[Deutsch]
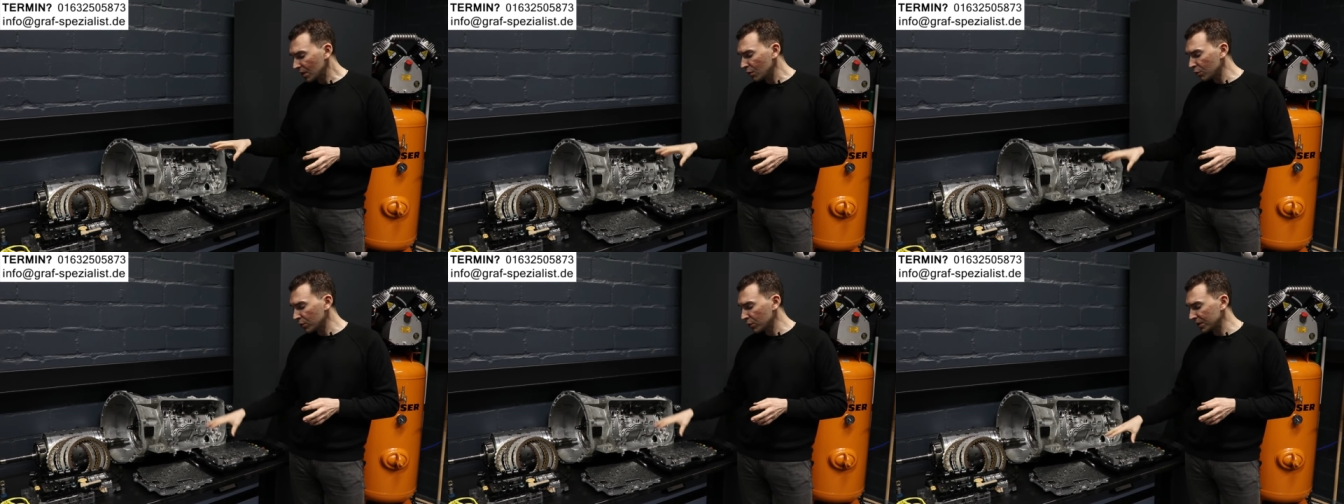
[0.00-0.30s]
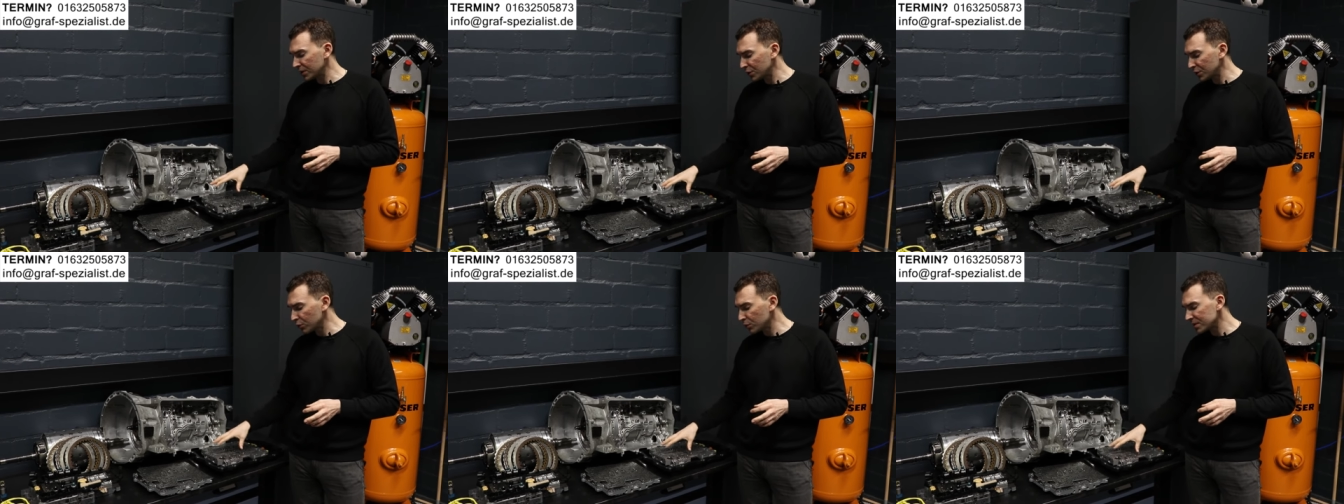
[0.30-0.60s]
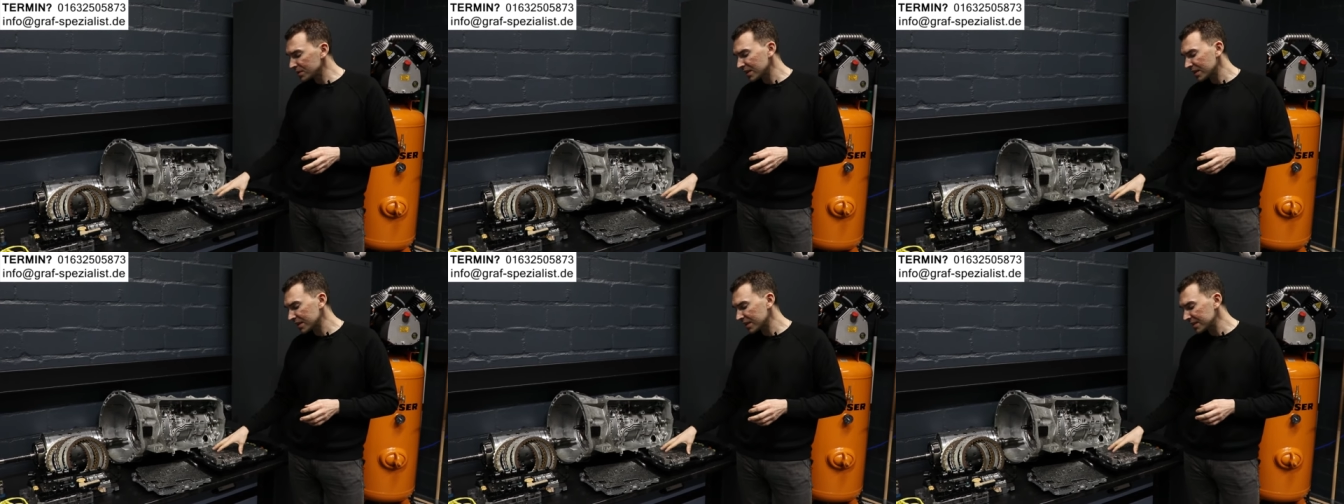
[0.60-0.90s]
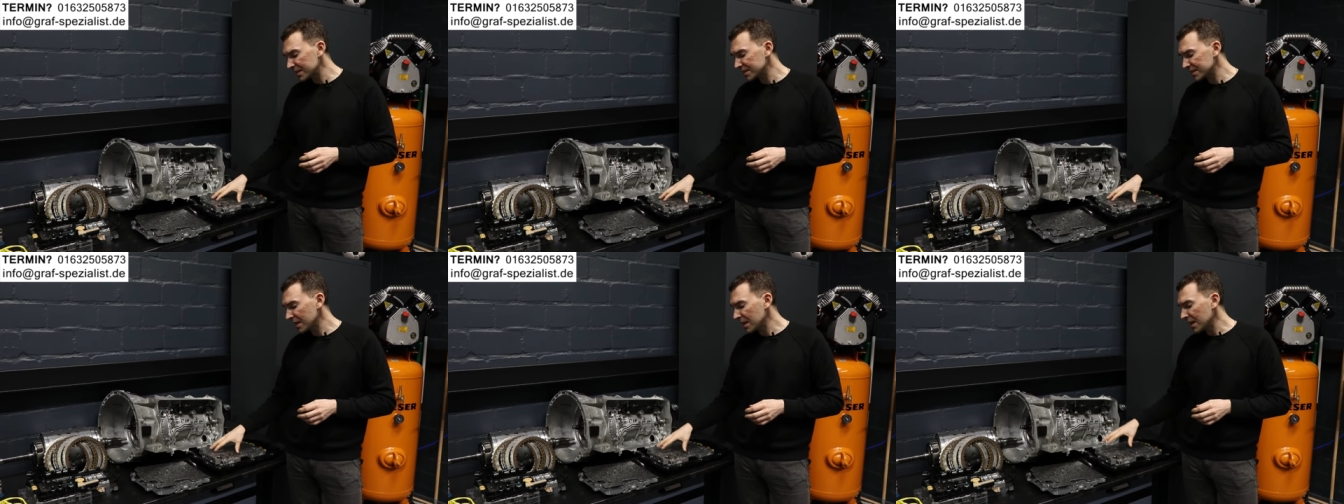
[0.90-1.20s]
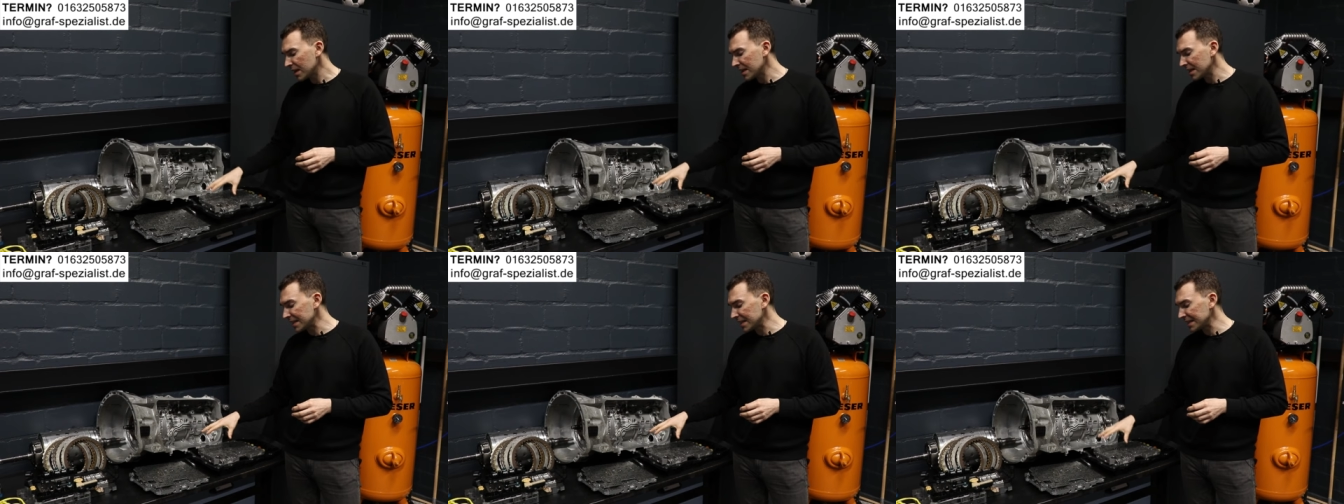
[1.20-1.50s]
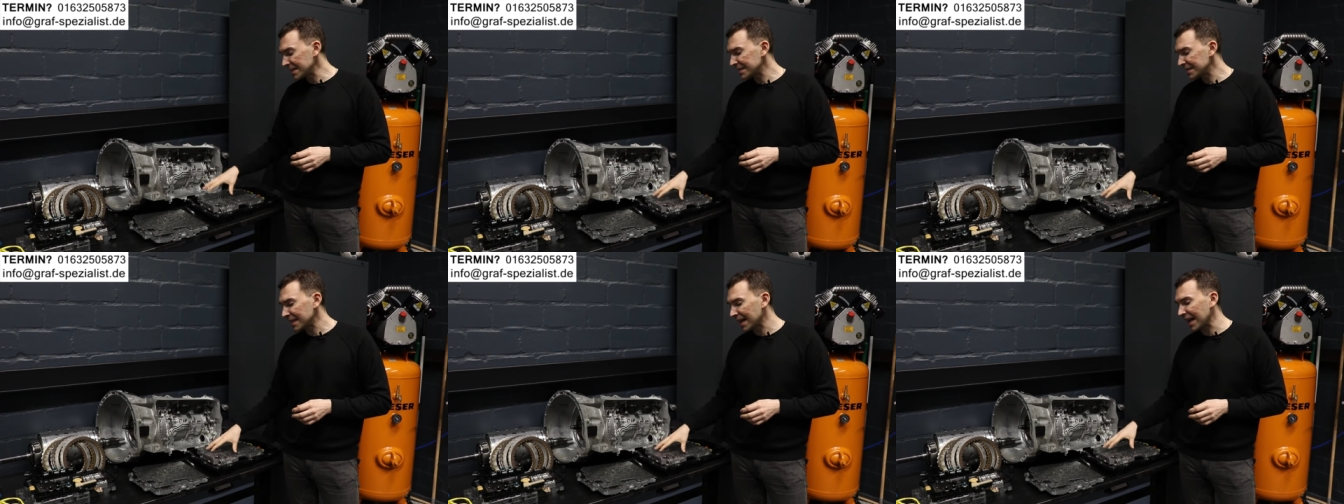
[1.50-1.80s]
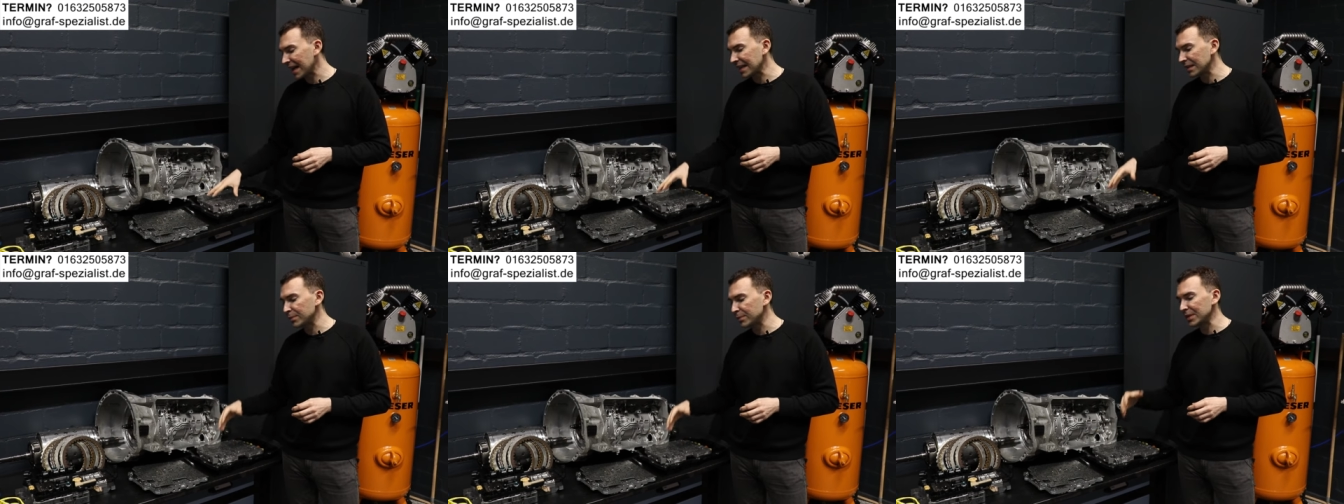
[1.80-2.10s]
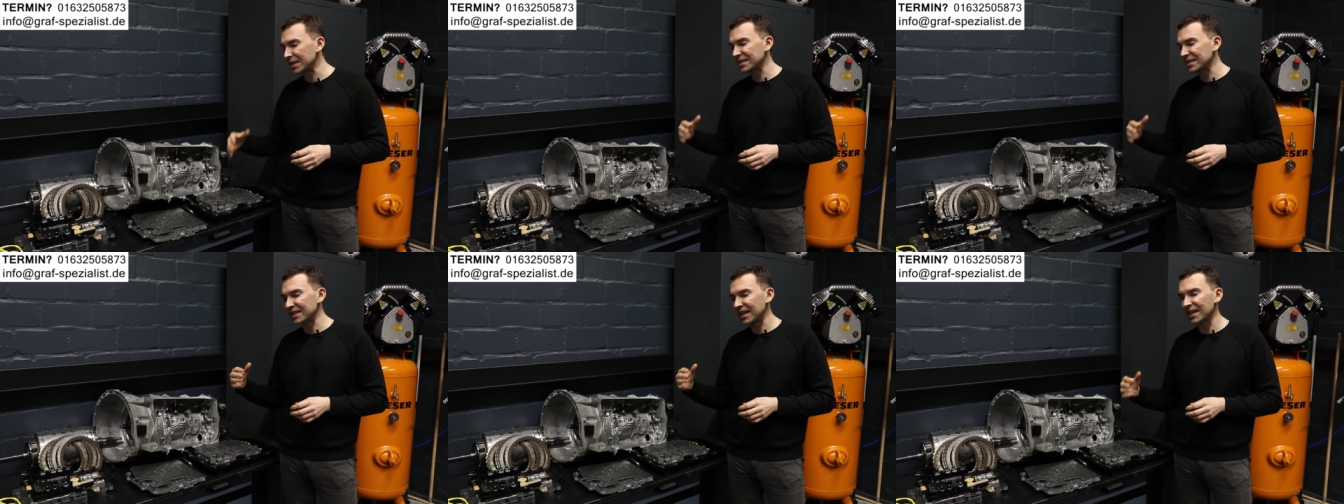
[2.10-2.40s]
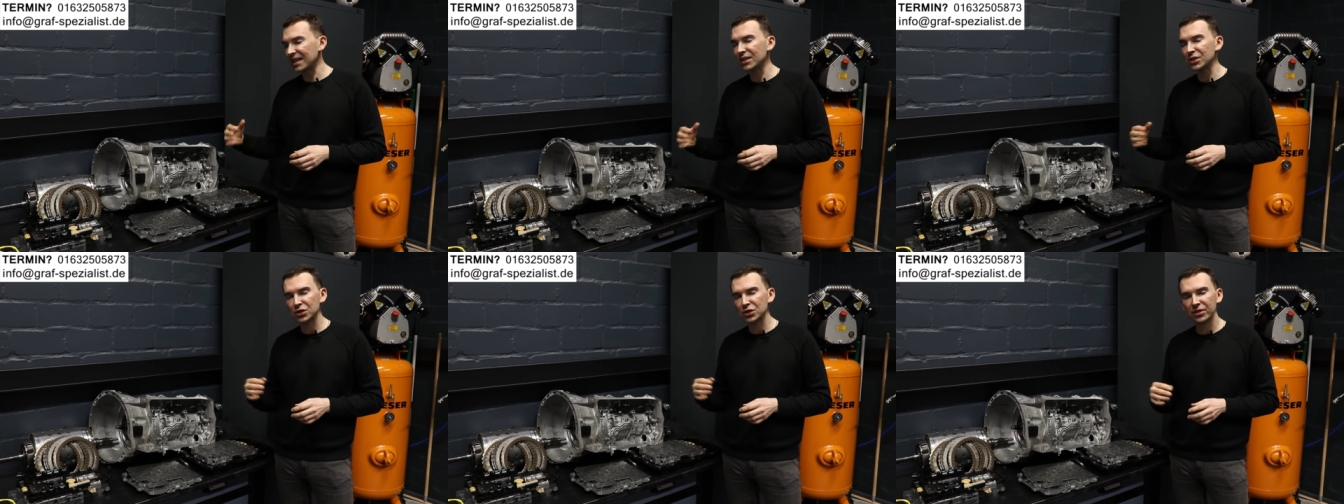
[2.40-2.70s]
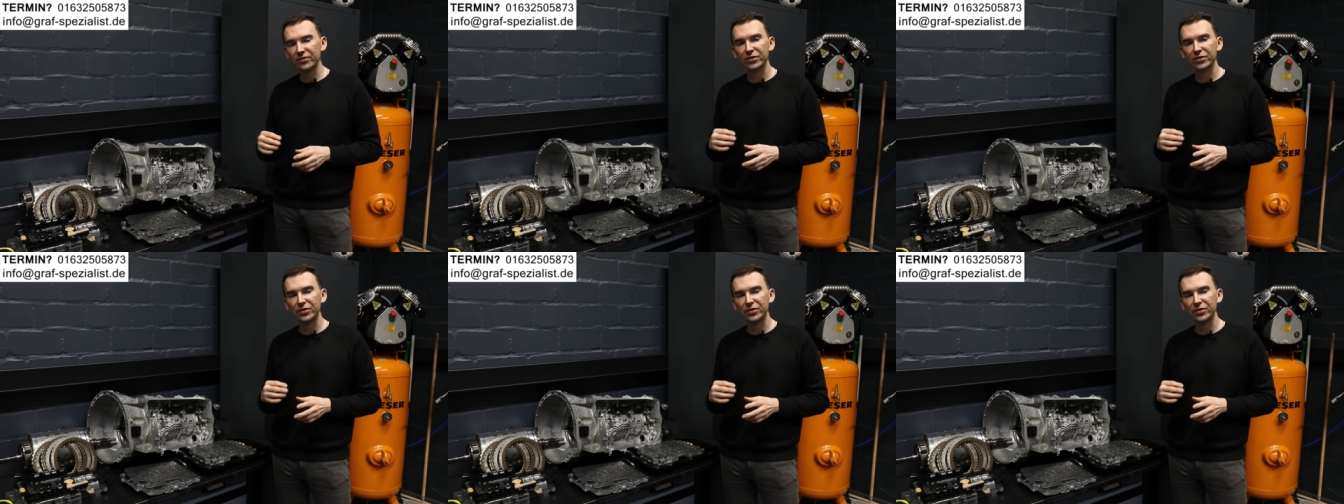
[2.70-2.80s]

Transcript: oder die Ursache ist, ist ein metallischer